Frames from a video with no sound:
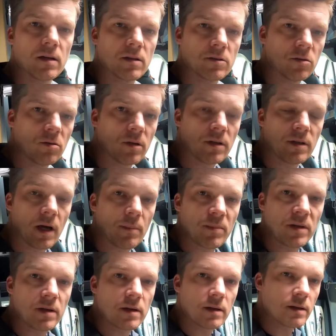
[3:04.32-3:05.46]
So, ich habe
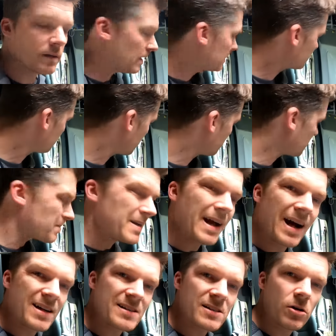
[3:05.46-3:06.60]
mir äh, jetzt mal mit einem
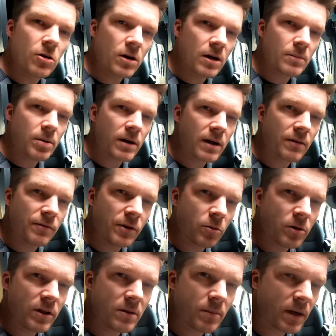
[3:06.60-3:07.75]
Gaskocher ein paar
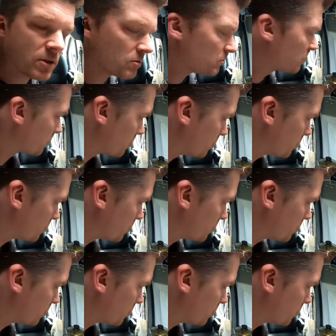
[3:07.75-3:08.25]
Ravioli gemacht, um zu